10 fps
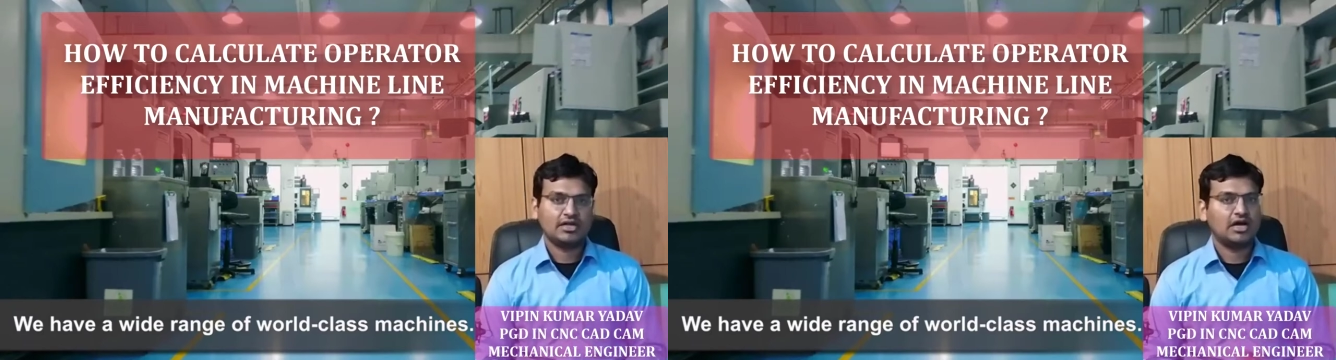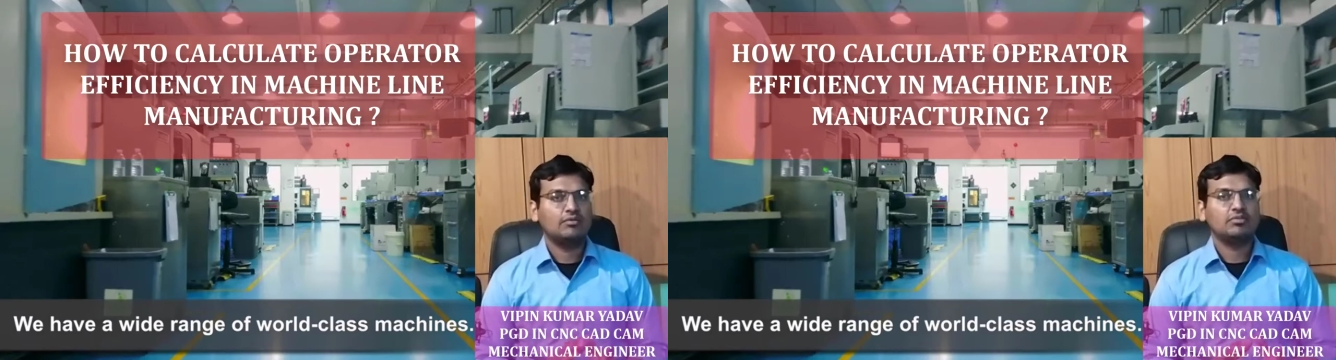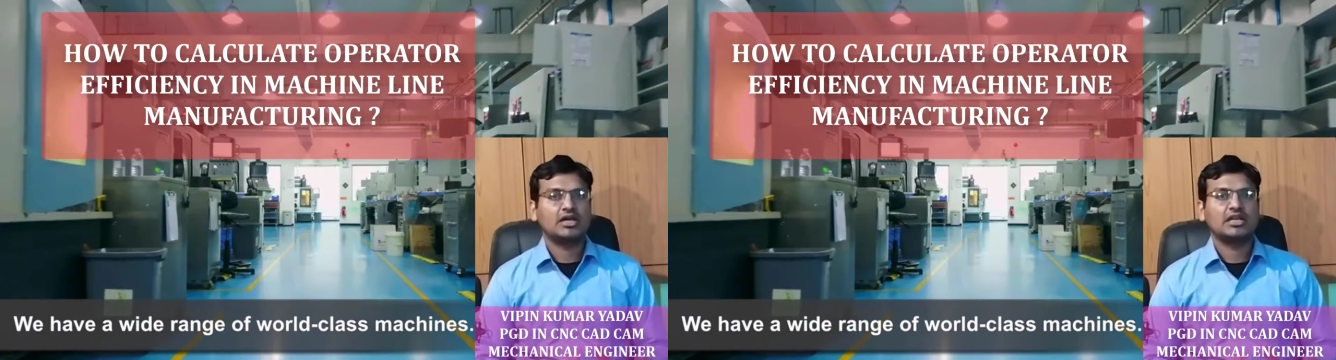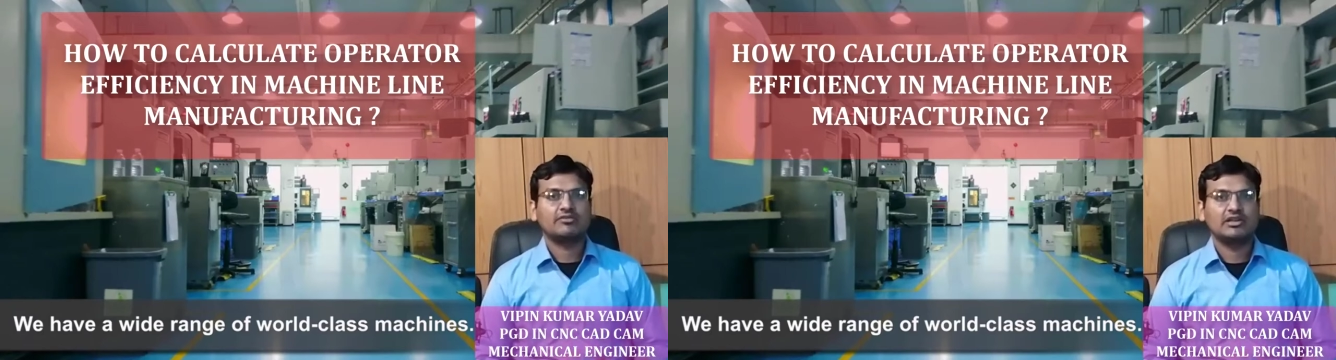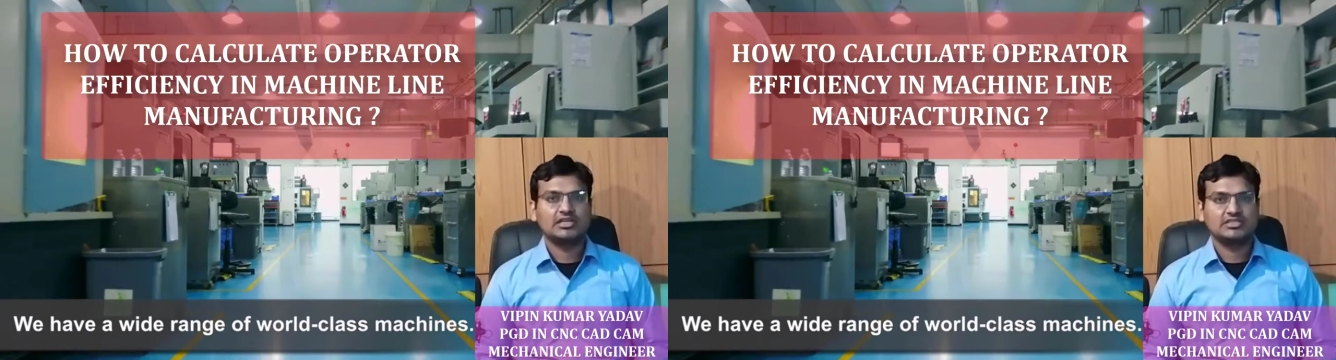काम करने
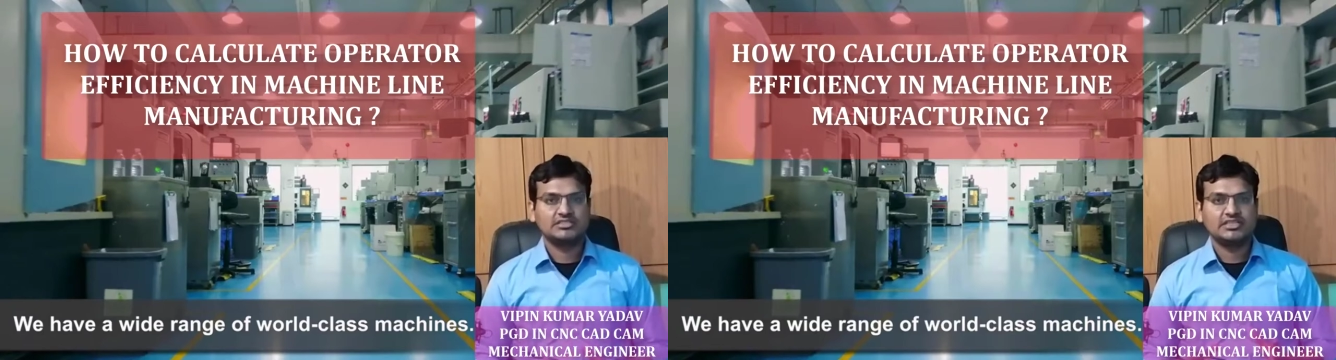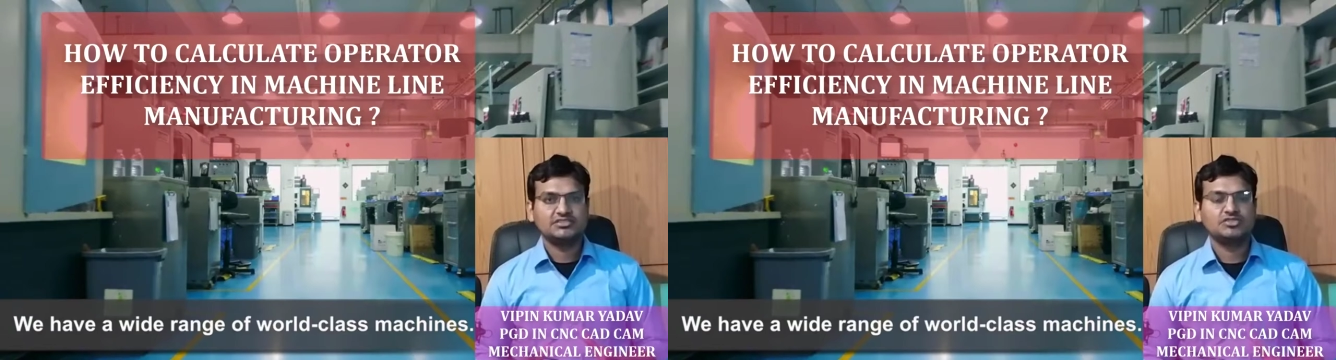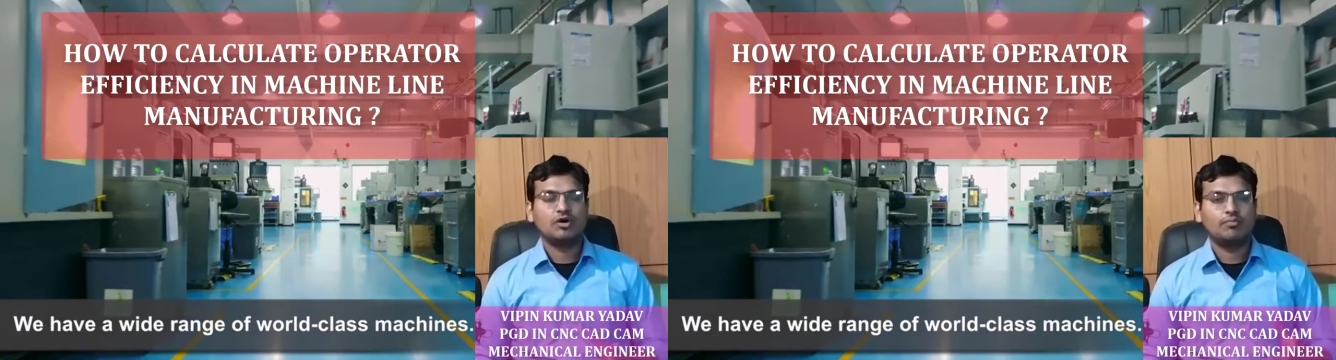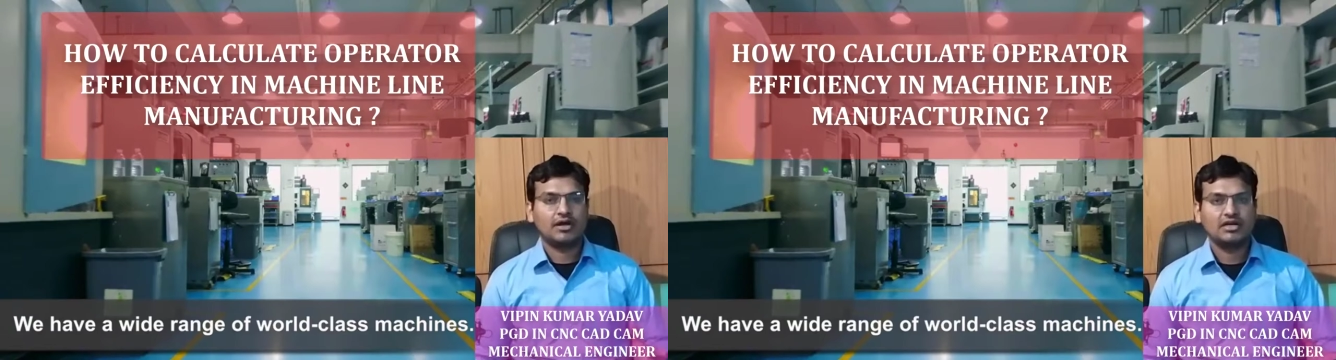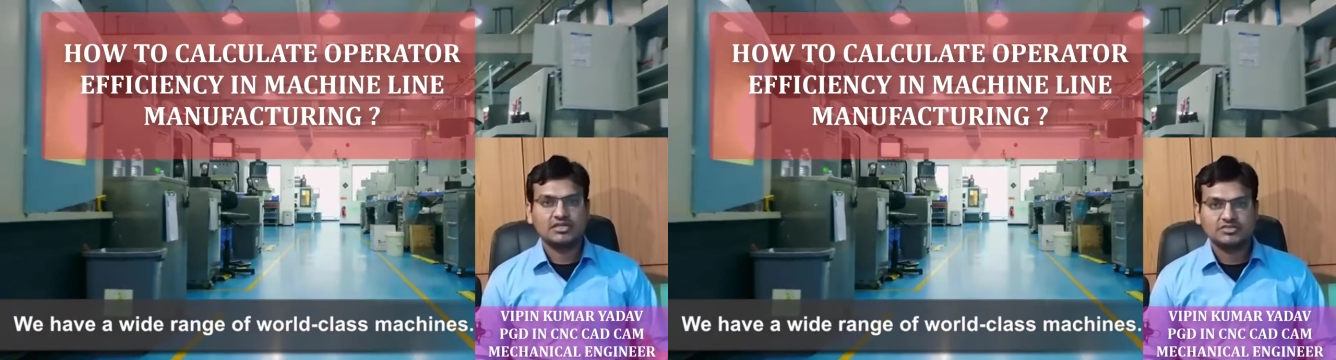वाले सीएनसी
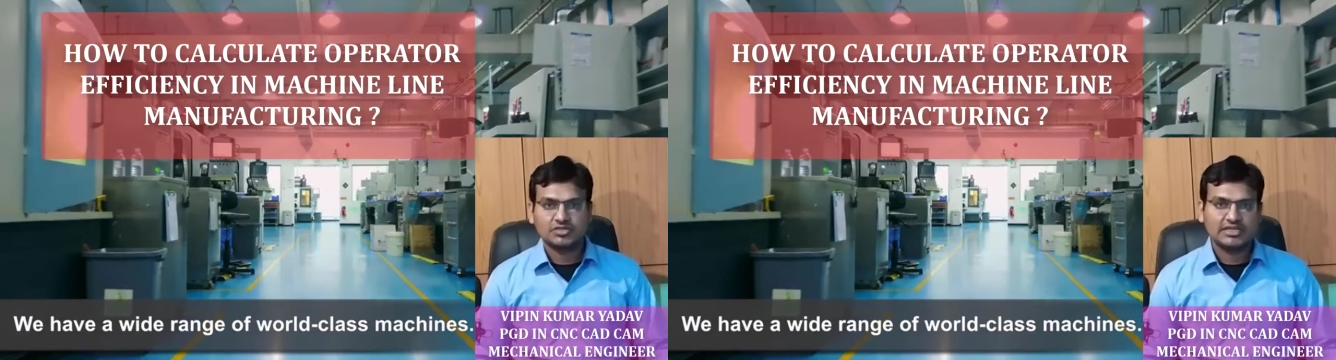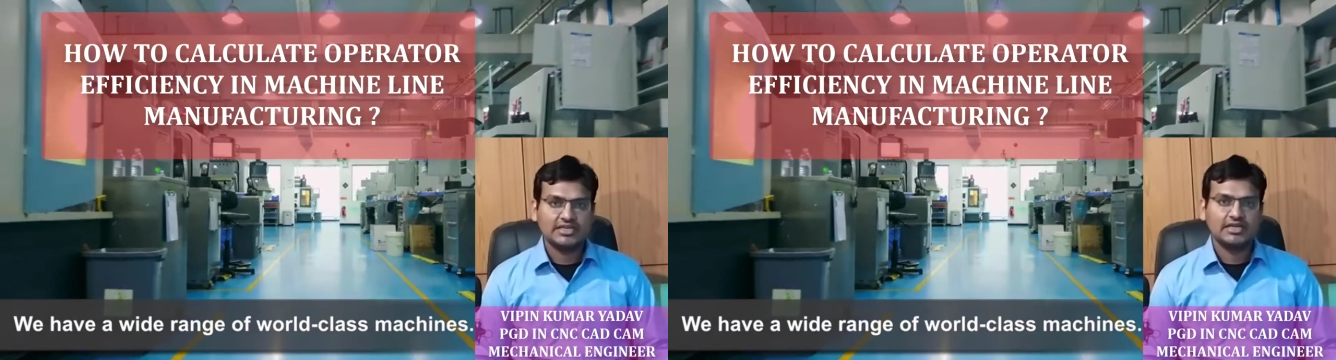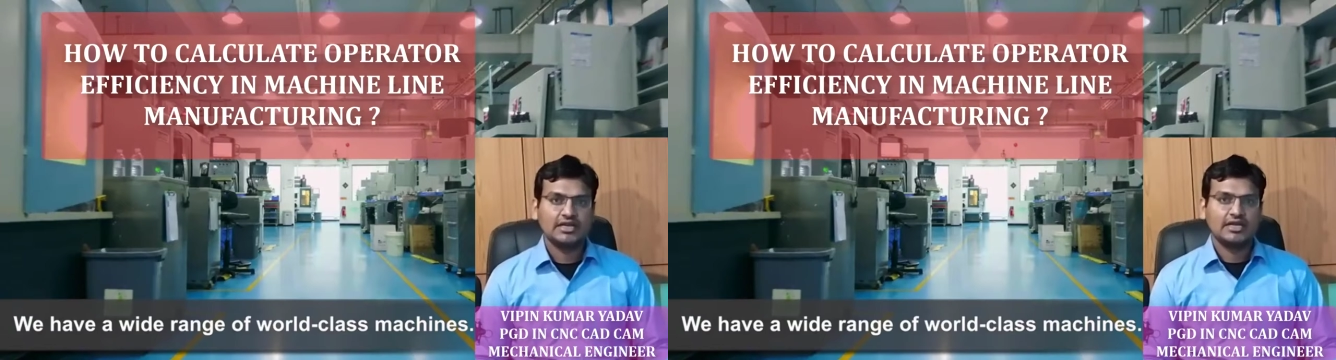ऑपरेटर्स की